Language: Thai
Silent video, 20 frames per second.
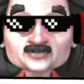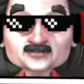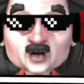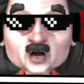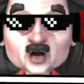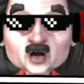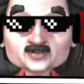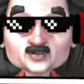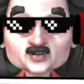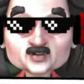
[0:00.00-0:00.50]

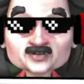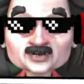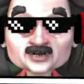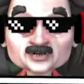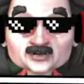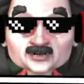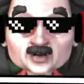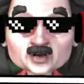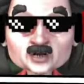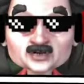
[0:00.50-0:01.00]
นึกว่าตั
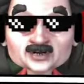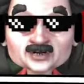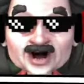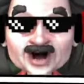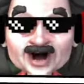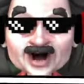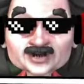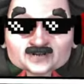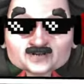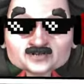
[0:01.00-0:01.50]
วม่วงใจ
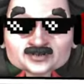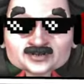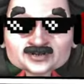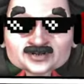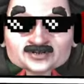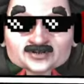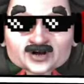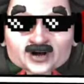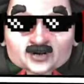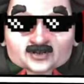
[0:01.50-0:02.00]
เวน
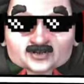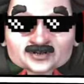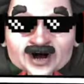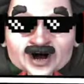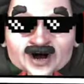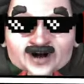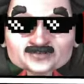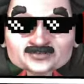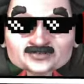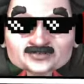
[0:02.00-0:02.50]
เอ้ย
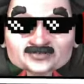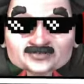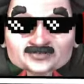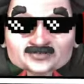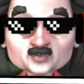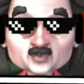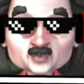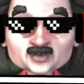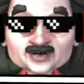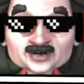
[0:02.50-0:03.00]

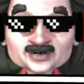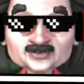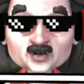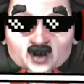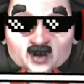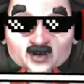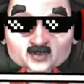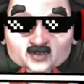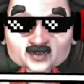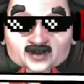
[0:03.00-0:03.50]
อุ้ยเขียว
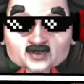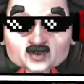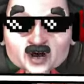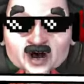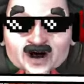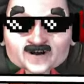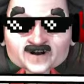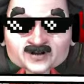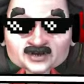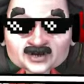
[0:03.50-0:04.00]
อุ้ยเป็นวา
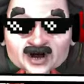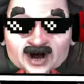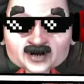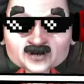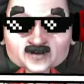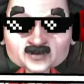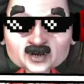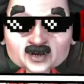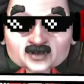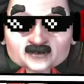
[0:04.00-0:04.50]
ยสองสาม
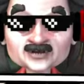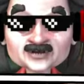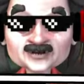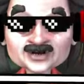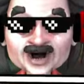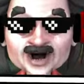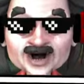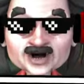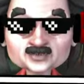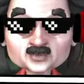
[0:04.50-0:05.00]
สวยเพื่อนห
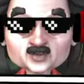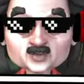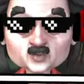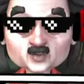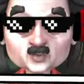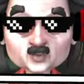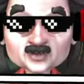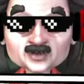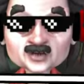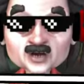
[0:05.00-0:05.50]
น้าชม
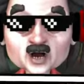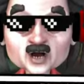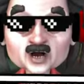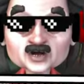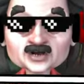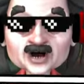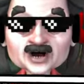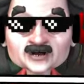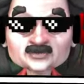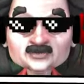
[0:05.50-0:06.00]
พูรอง
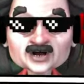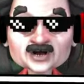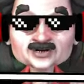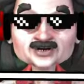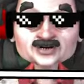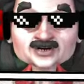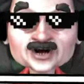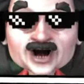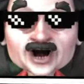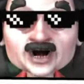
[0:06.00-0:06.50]
รับแน่นอนดอก